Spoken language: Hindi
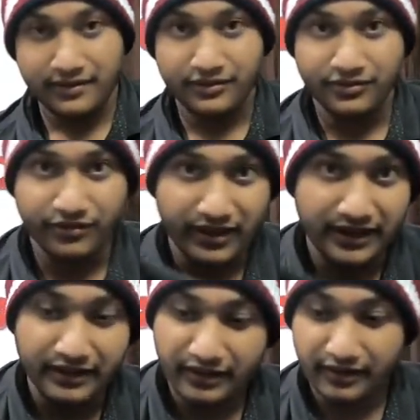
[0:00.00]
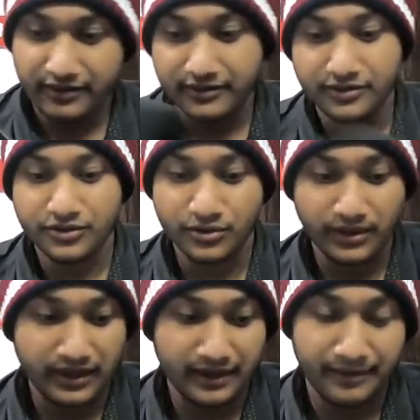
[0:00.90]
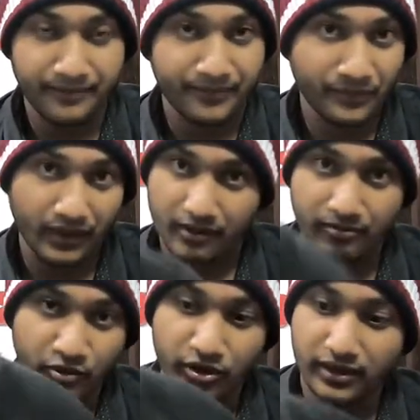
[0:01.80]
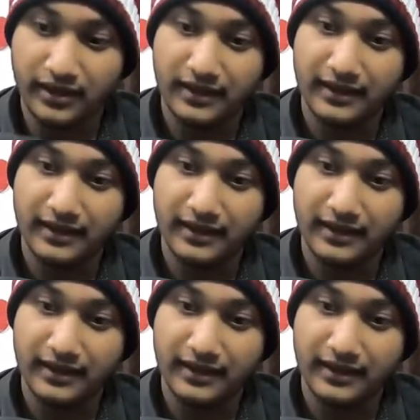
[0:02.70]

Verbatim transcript: स्वेटर जो कि बहुत ही